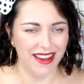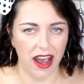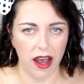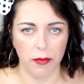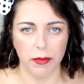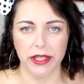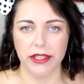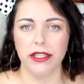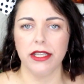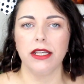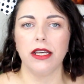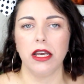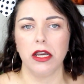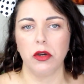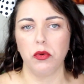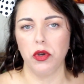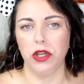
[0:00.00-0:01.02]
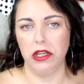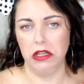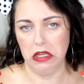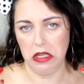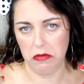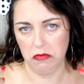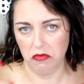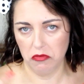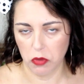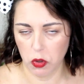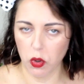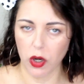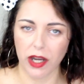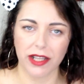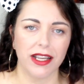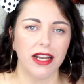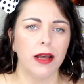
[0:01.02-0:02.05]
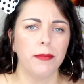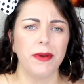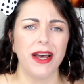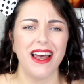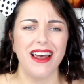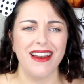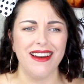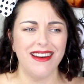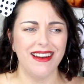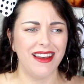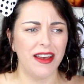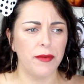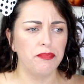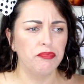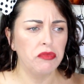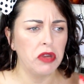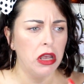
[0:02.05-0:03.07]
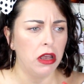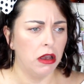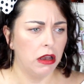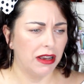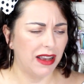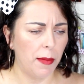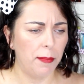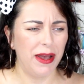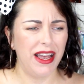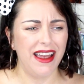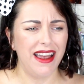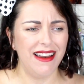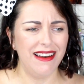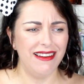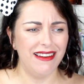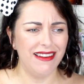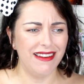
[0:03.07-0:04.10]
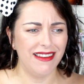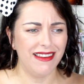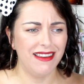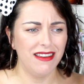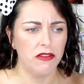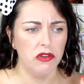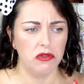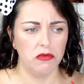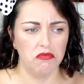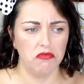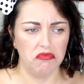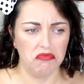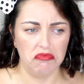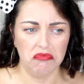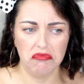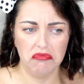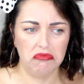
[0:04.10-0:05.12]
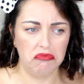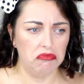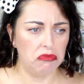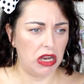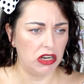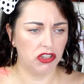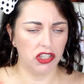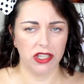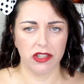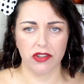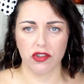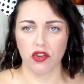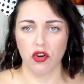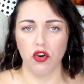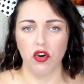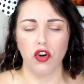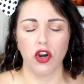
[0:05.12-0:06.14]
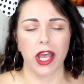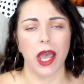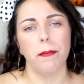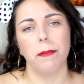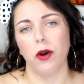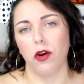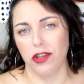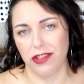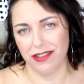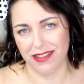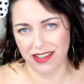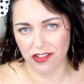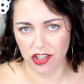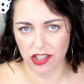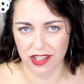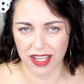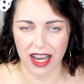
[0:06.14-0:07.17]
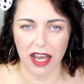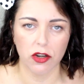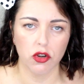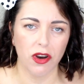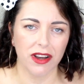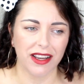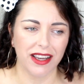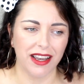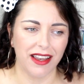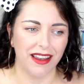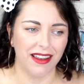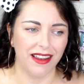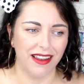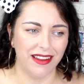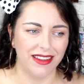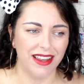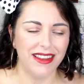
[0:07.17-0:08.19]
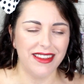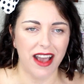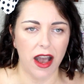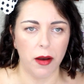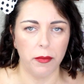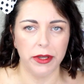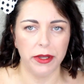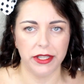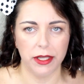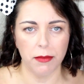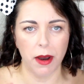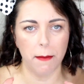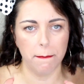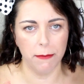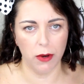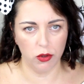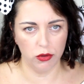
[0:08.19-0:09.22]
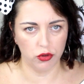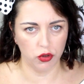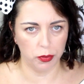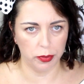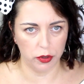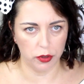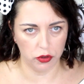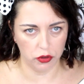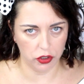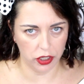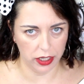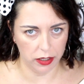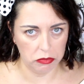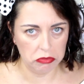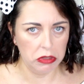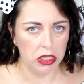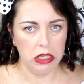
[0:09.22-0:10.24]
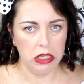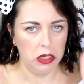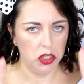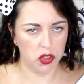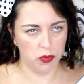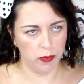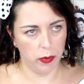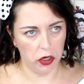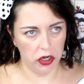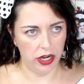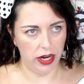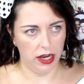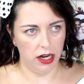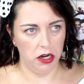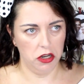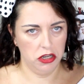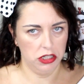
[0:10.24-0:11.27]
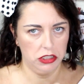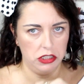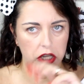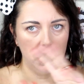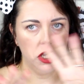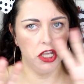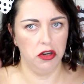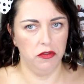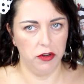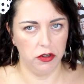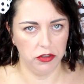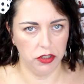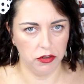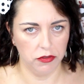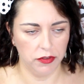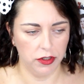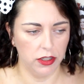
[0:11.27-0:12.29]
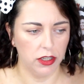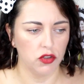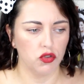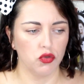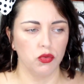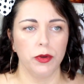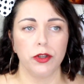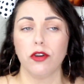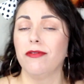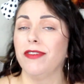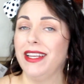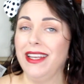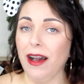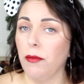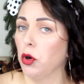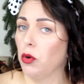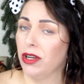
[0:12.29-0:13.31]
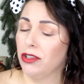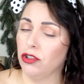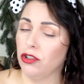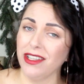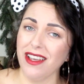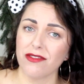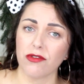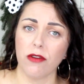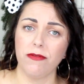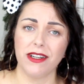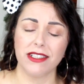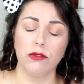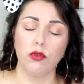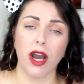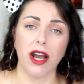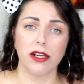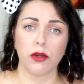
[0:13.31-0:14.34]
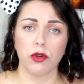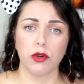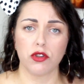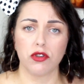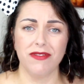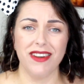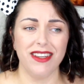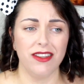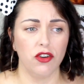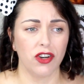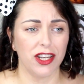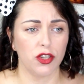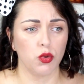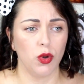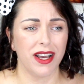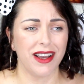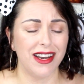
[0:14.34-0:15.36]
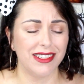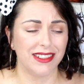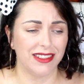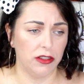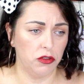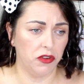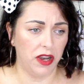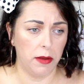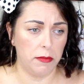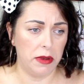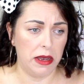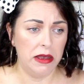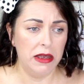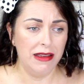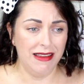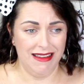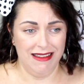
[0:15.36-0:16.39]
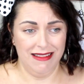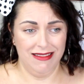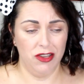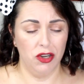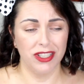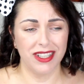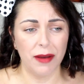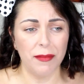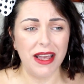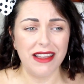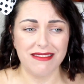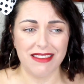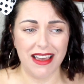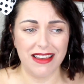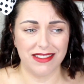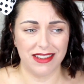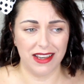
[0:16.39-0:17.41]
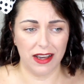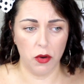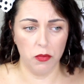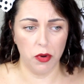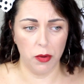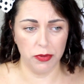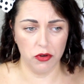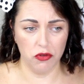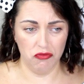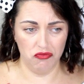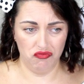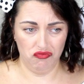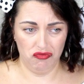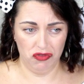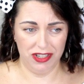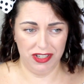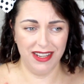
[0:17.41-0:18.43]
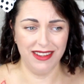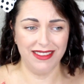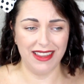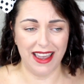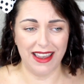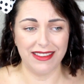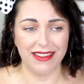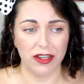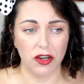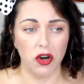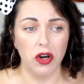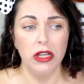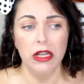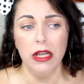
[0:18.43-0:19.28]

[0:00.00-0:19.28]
abiti e quindi cura della pelle, capelli, mh, mm, accessori e poi sì ci saranno anche degli abiti ma molto pochi spoiler alert, io ve lo dico fin da subito. Vediamo quanto riesco a far durare questo video che sulla carta dovrebbe teoricamente essere un po' più sintetico